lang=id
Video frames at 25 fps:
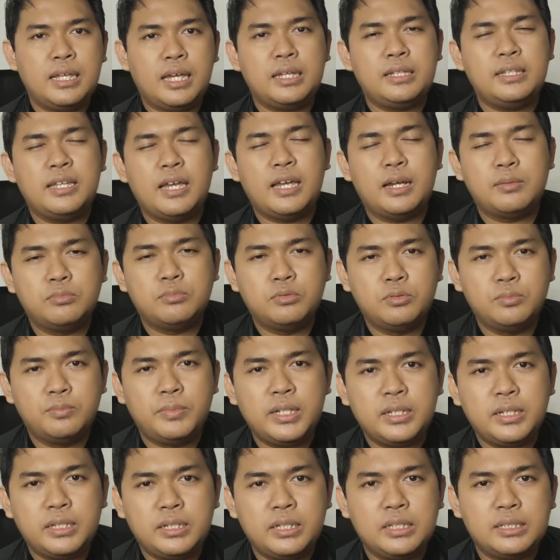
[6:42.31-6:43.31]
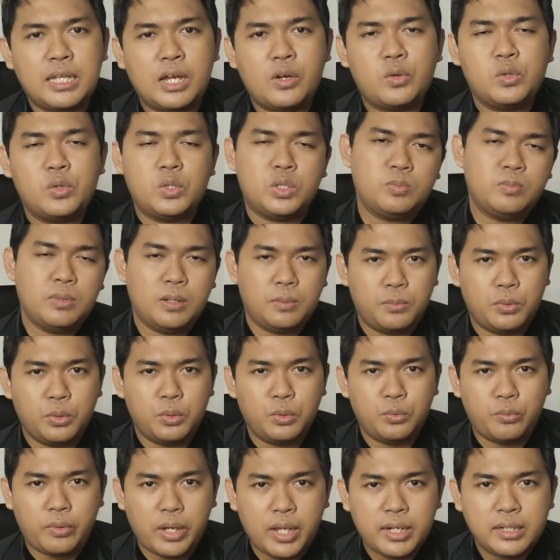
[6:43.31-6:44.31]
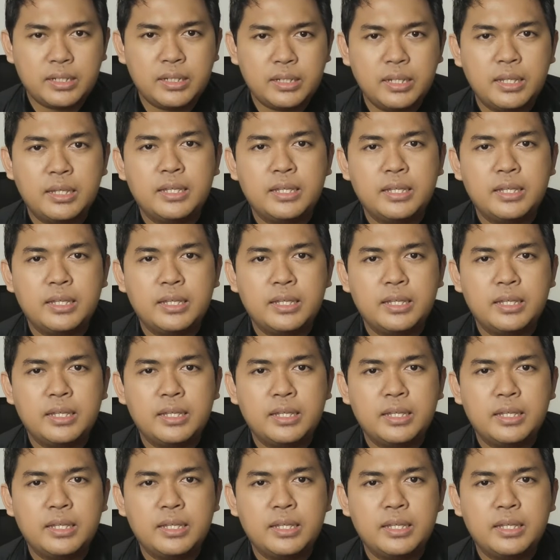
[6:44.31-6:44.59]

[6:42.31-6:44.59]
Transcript: yang booming di tahun 90-an